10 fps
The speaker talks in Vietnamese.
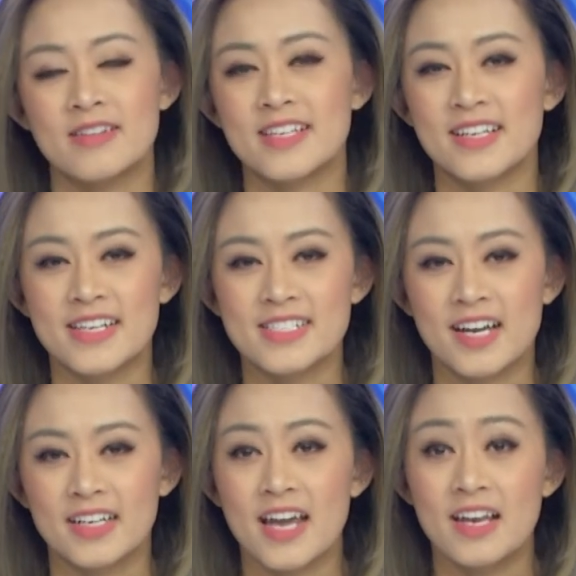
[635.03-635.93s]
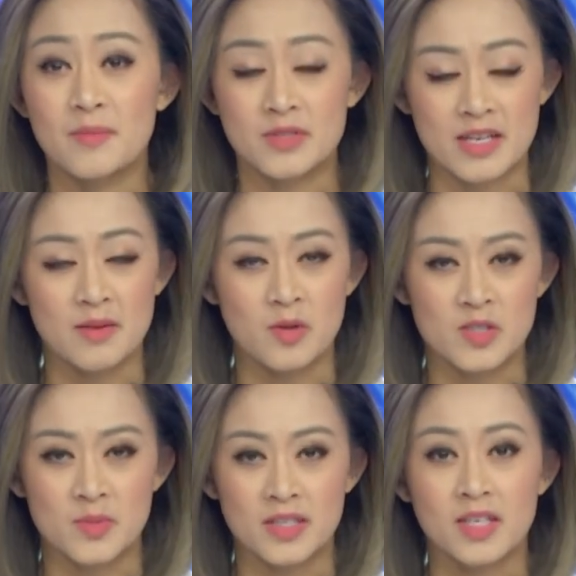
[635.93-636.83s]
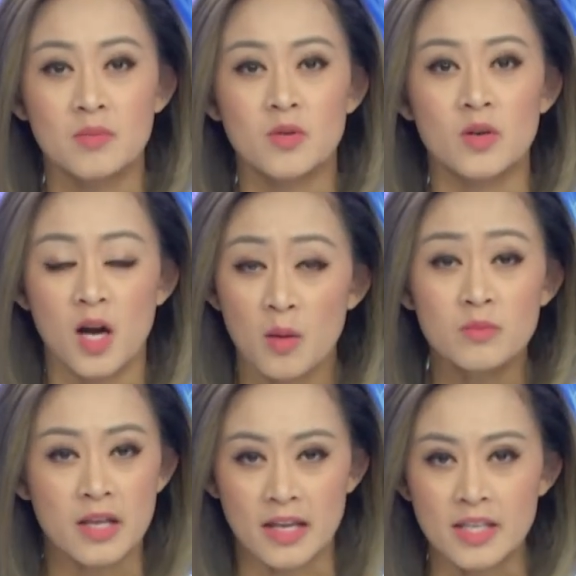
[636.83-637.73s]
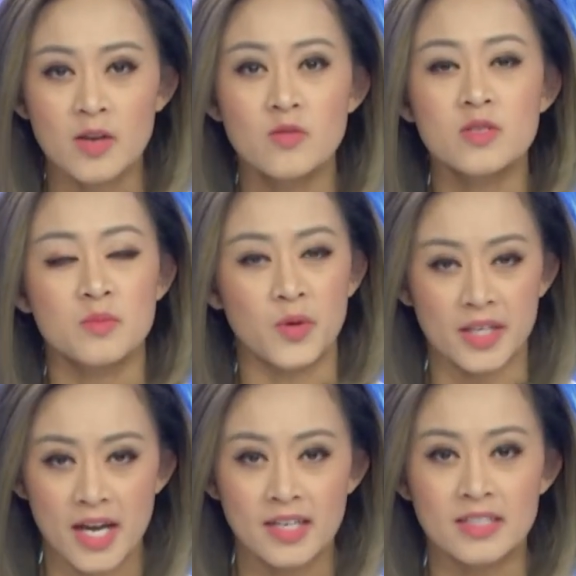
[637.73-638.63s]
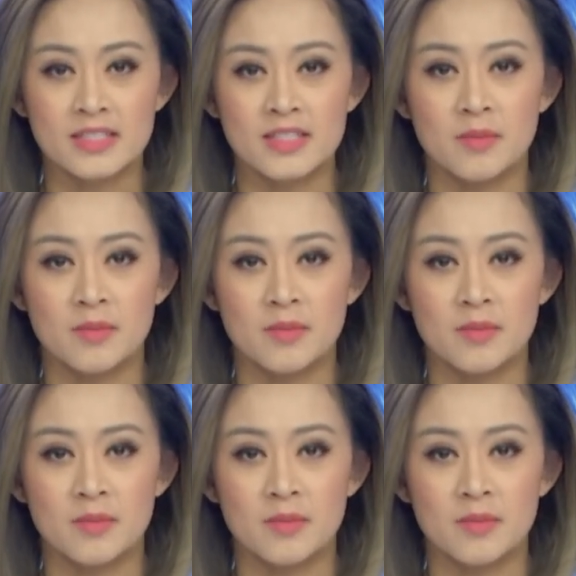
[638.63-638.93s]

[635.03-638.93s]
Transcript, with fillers: Hòa Sa nghĩ rằng đây là sẽ là một trong những công cụ không thể thiếu trong mỗi gia đình